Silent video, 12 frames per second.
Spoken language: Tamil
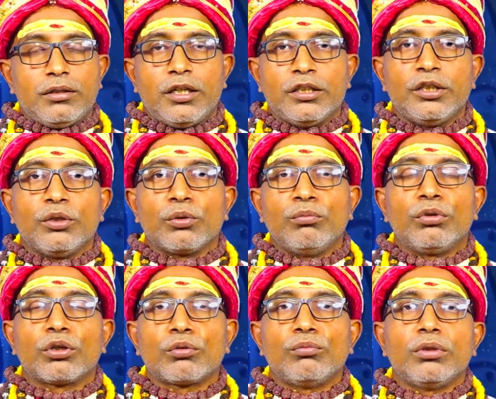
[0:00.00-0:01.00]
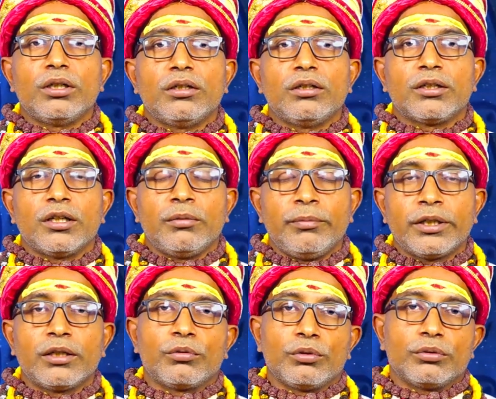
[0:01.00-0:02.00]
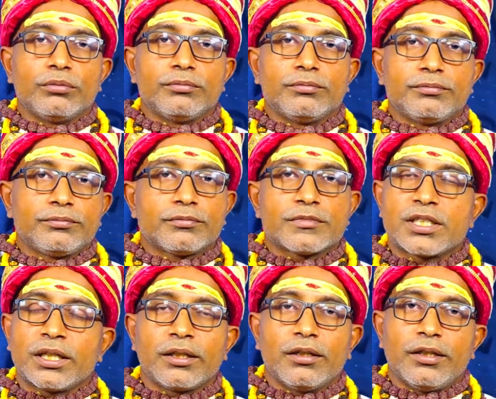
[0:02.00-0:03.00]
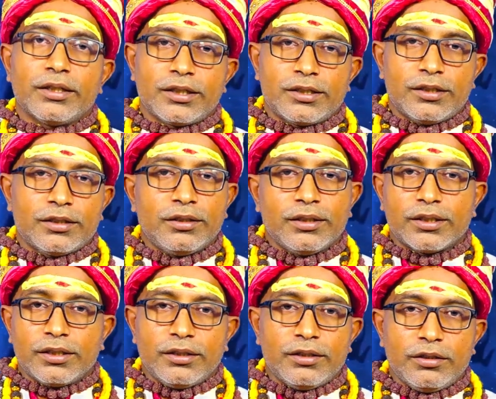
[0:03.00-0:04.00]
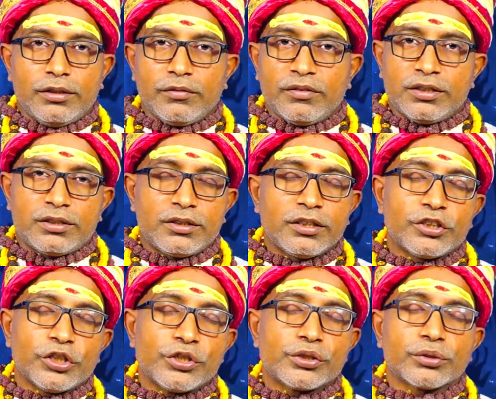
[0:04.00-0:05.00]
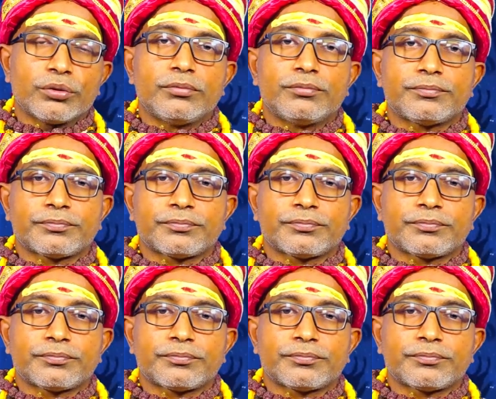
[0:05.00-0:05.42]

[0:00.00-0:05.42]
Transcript: அது ரொம்ப ரொம்ப நன்மைகளை கொடுக்கும் சரிங்களா அதற்காக தான் இந்த கதை பற்றி தெரிஞ்சுக்கிறோம்